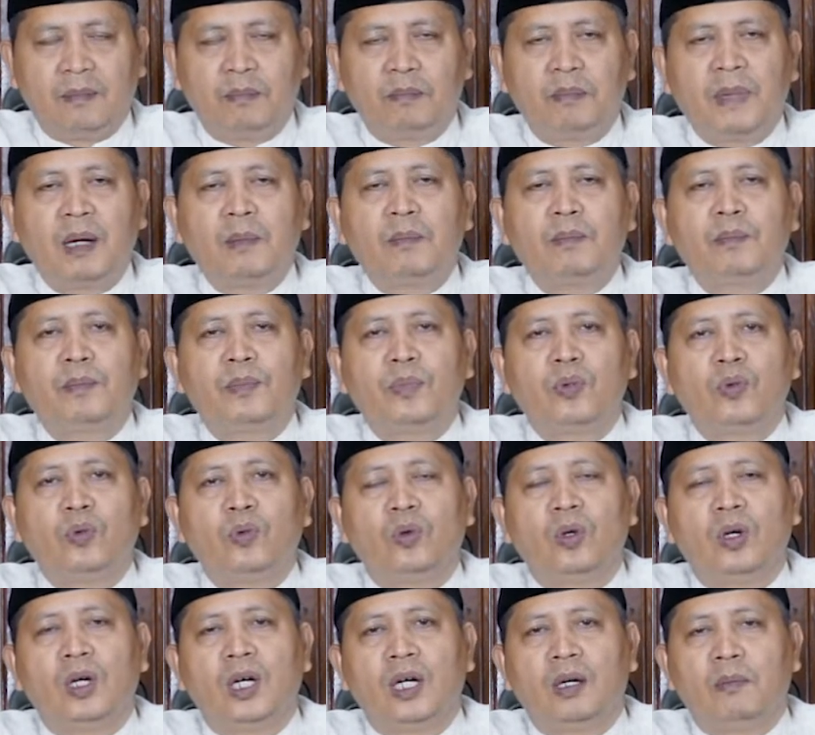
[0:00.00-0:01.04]
mampu
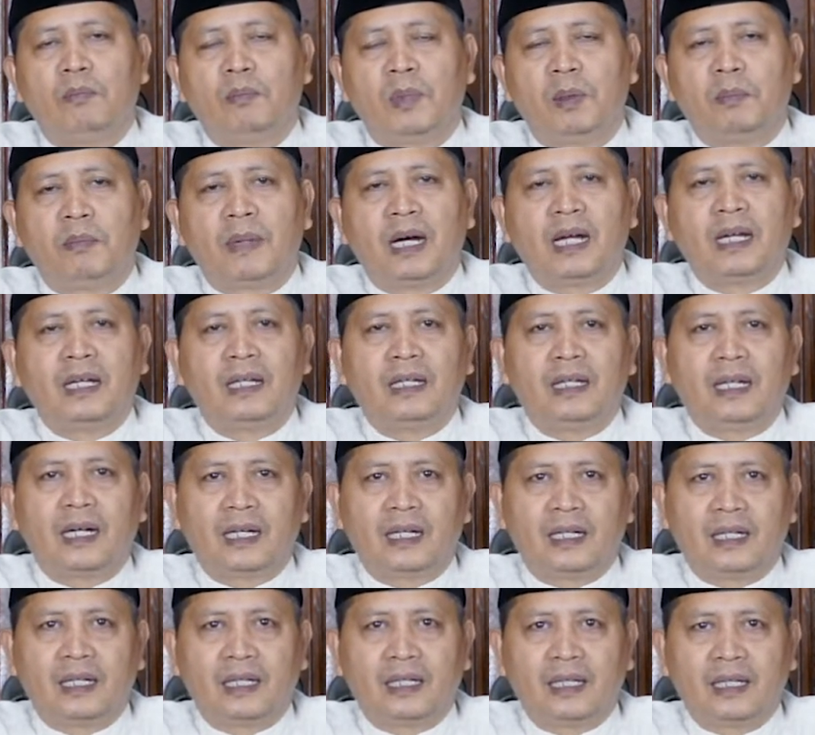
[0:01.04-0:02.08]
memandang
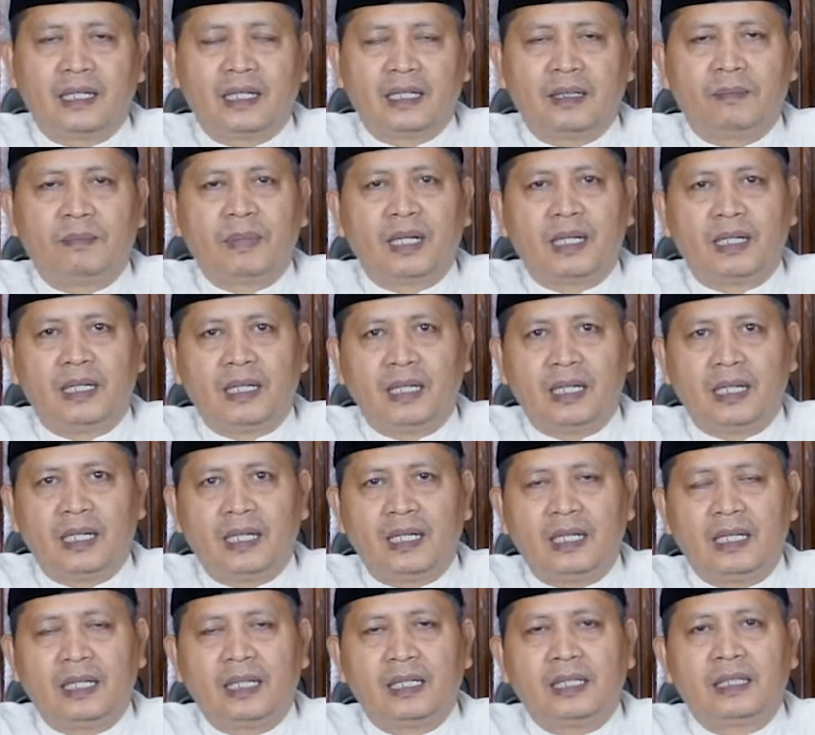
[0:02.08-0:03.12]
kepada
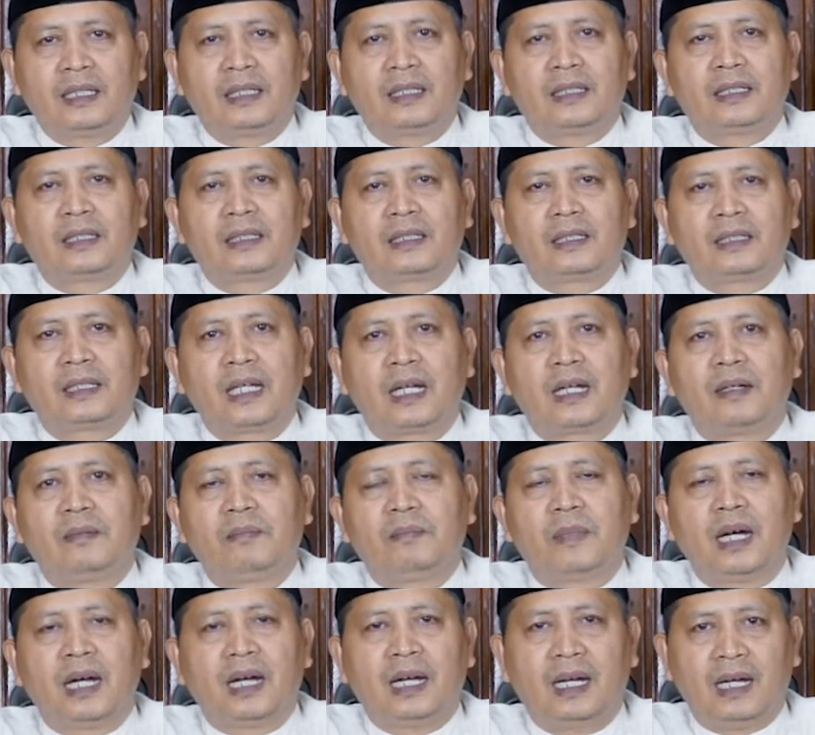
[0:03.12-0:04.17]
Sang
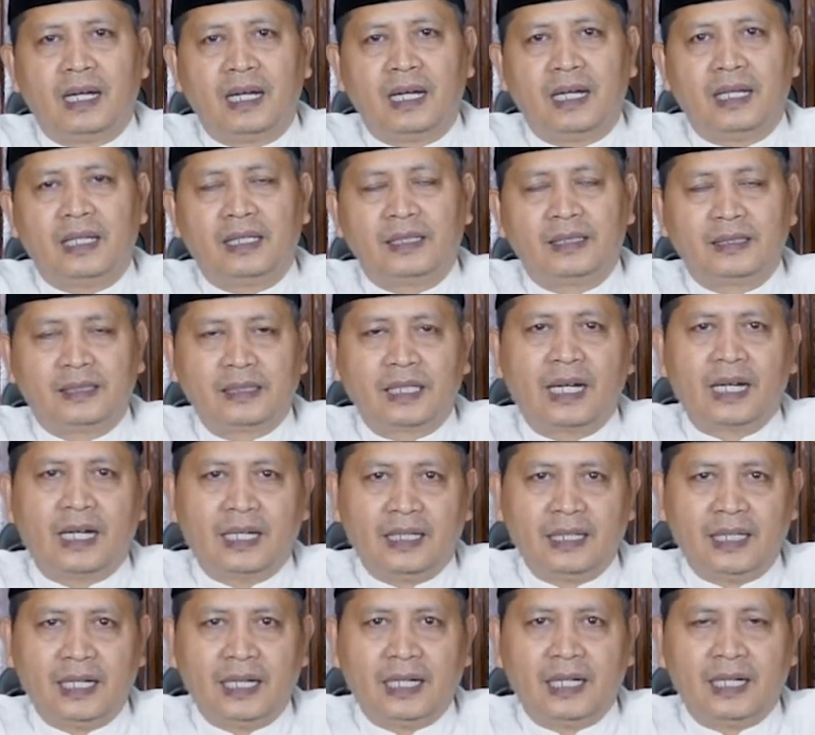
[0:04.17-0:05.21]
Maha
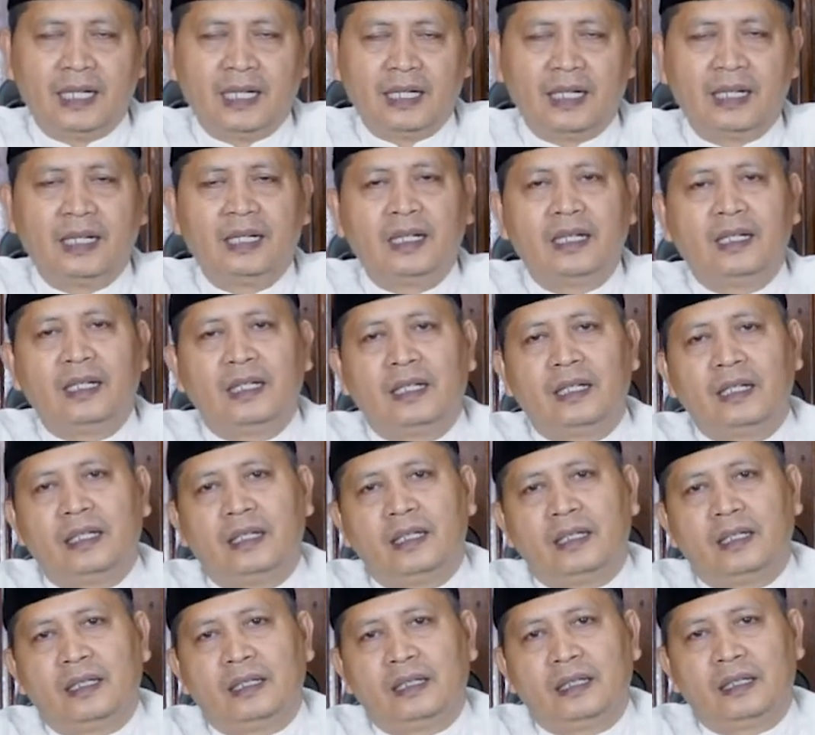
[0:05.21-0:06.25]
Cahaya.
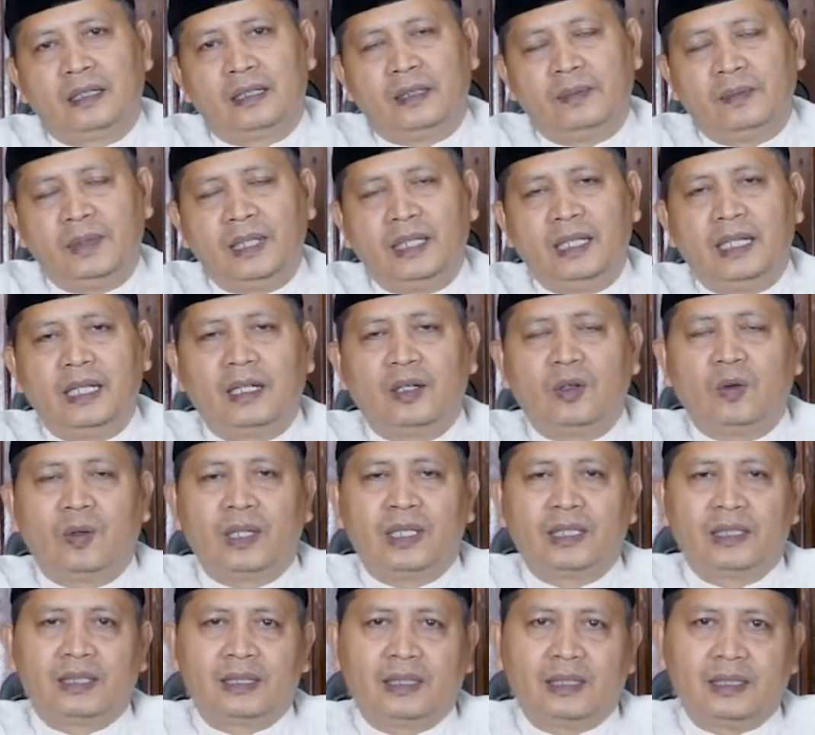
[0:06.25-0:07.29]
Demikian
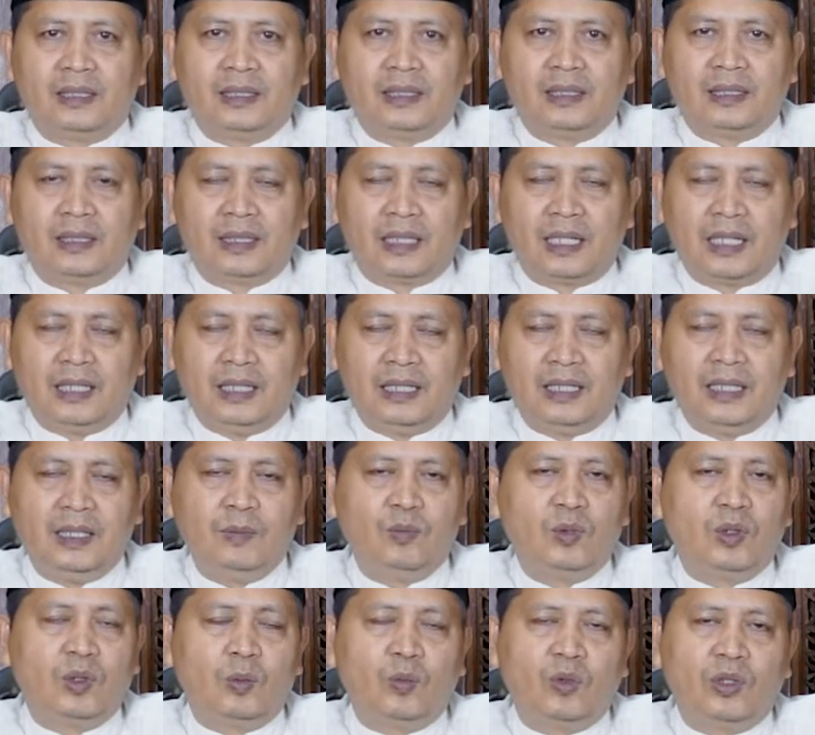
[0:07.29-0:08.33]
wase kali ini
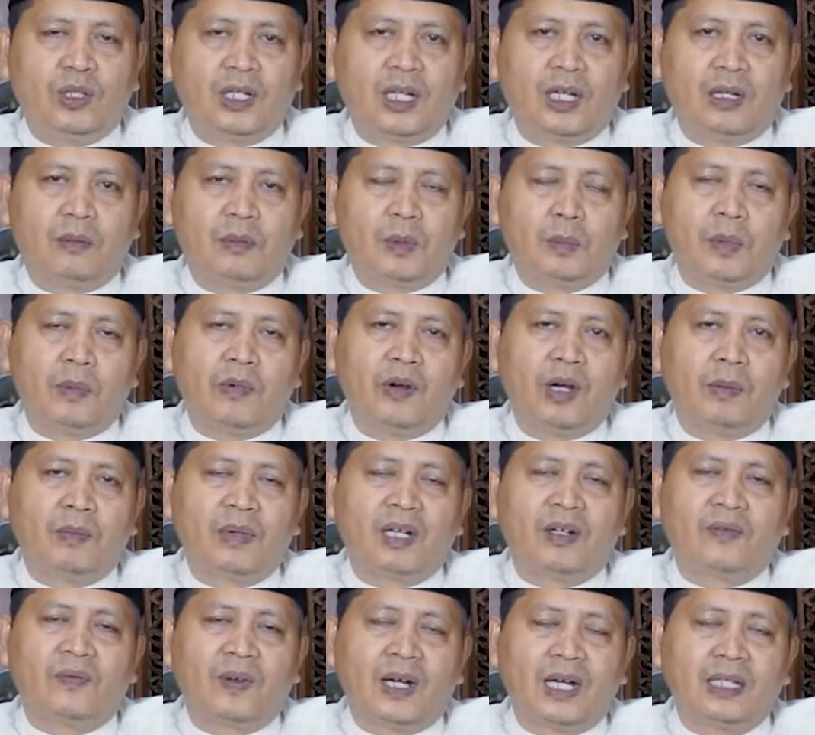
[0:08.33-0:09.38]
mudah-mudahan membawa
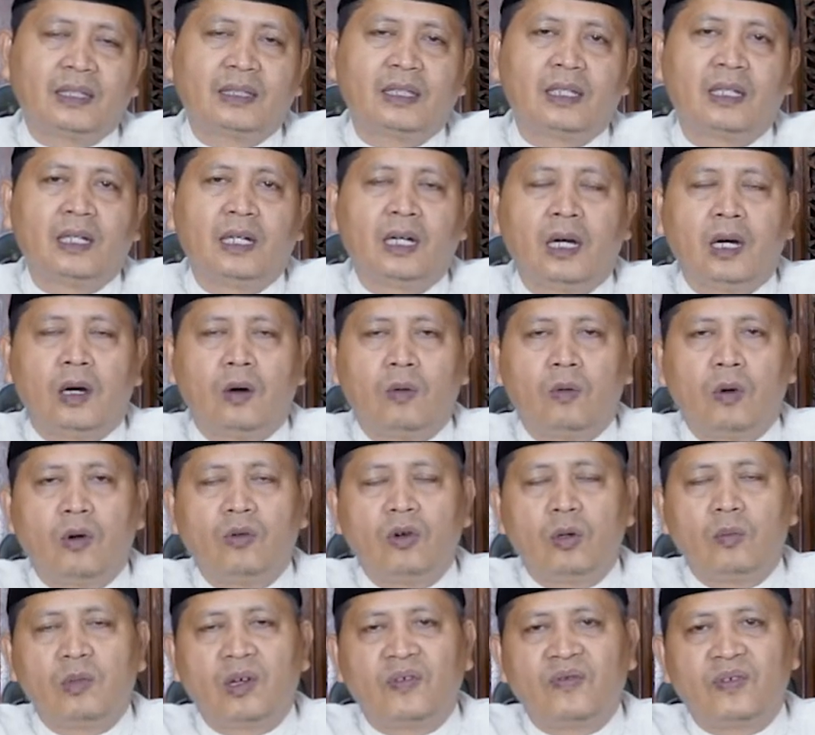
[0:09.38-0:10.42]
manfaat.
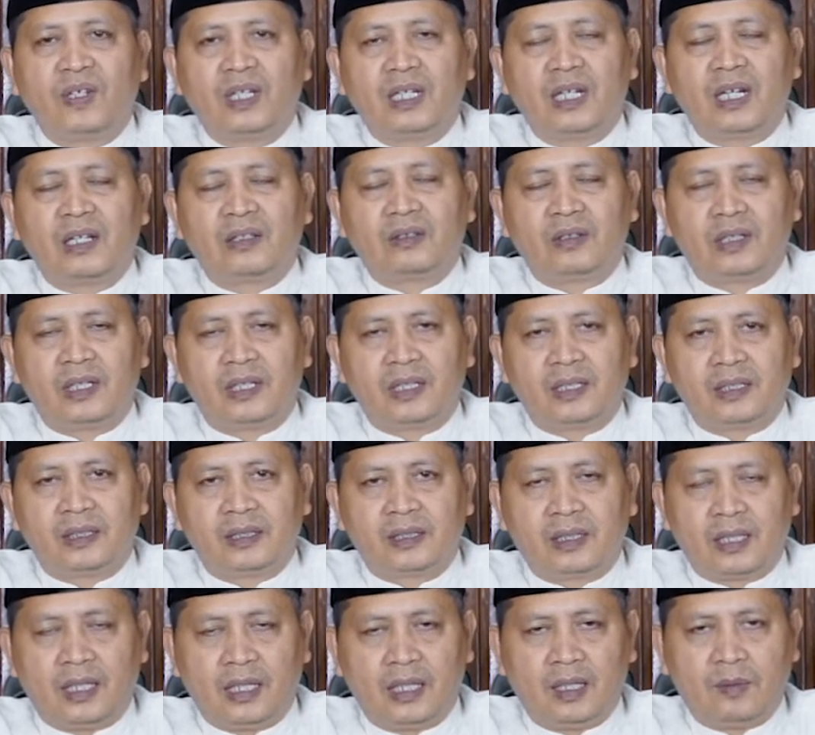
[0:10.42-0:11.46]
Wawul muwaffiq
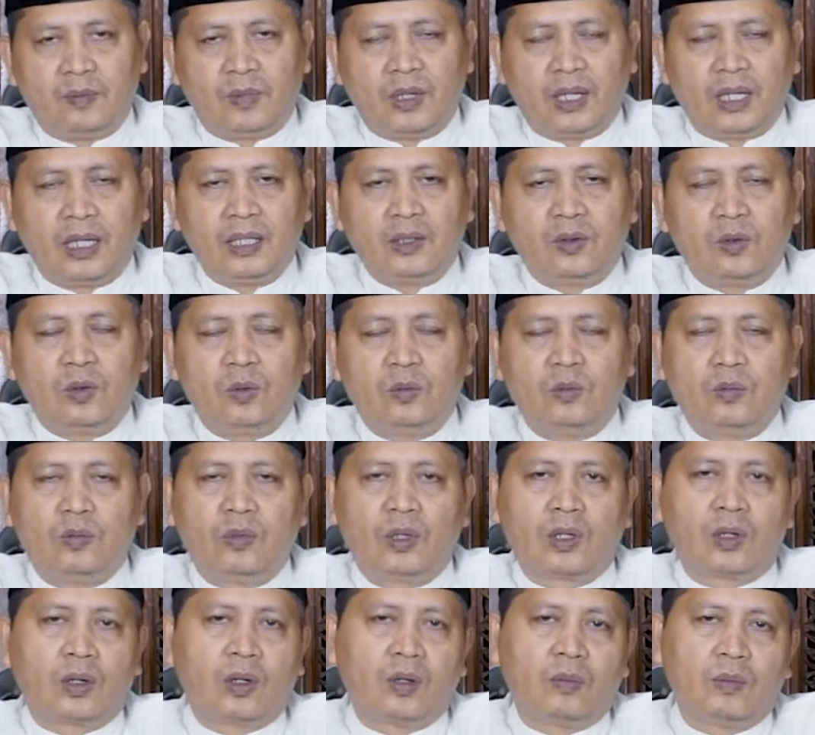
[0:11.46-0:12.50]
Assalamualaikum
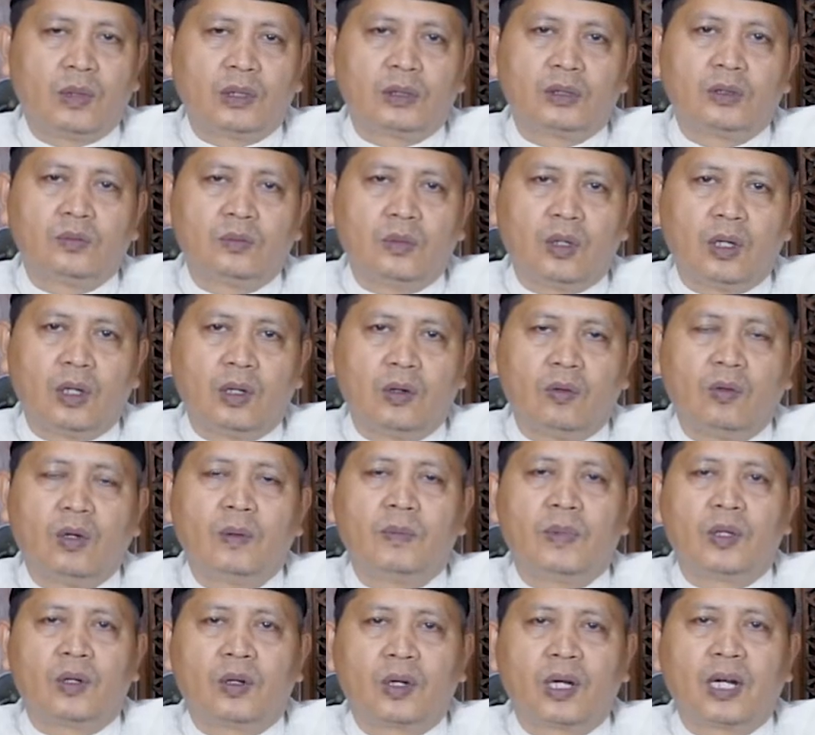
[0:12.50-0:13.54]
warahmatullahi
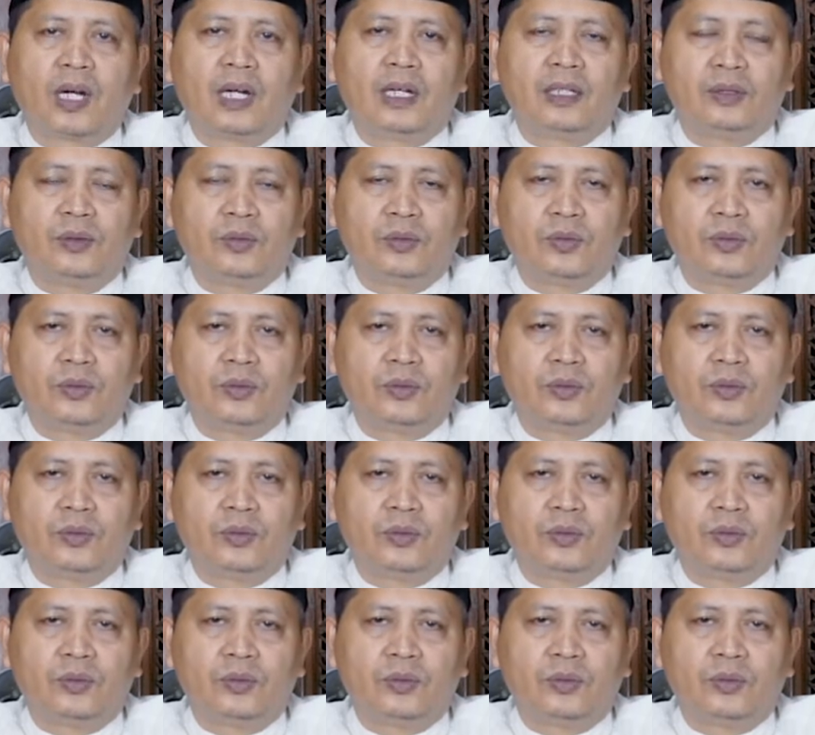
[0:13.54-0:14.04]
wabarakatuh.